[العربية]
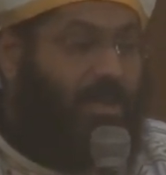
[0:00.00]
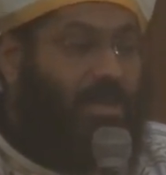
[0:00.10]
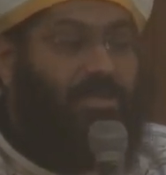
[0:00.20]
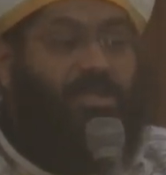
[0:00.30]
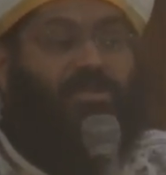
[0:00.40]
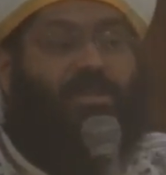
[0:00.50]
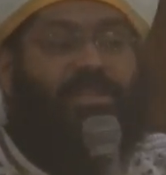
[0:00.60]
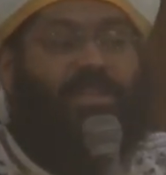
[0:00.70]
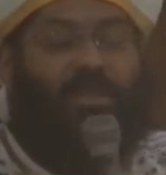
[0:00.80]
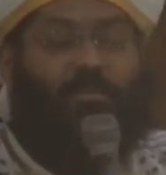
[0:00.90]
نقدر
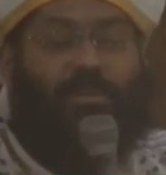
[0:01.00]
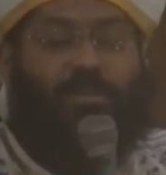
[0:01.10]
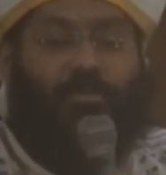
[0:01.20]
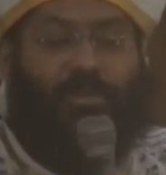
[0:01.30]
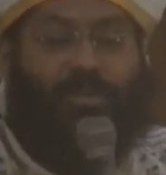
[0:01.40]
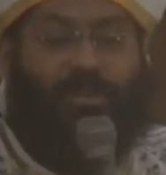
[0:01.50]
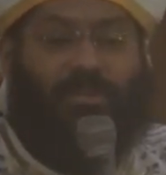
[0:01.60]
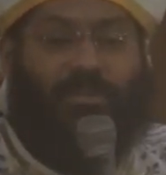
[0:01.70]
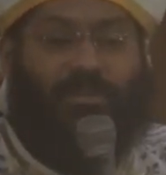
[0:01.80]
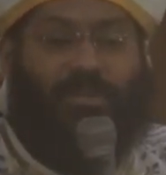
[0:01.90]
نحب ربنا
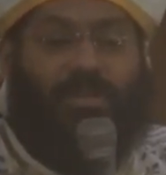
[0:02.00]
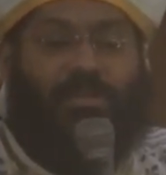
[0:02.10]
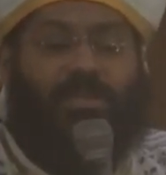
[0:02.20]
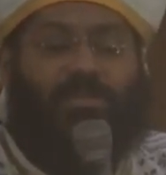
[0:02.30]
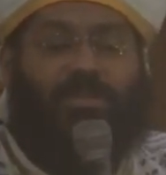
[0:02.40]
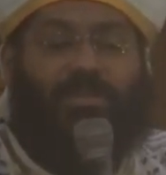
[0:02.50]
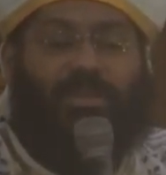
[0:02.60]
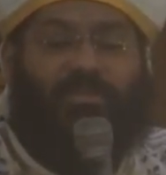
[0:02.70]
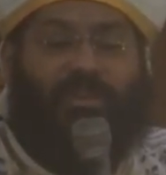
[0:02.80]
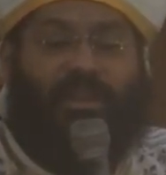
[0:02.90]
نقدر نفرح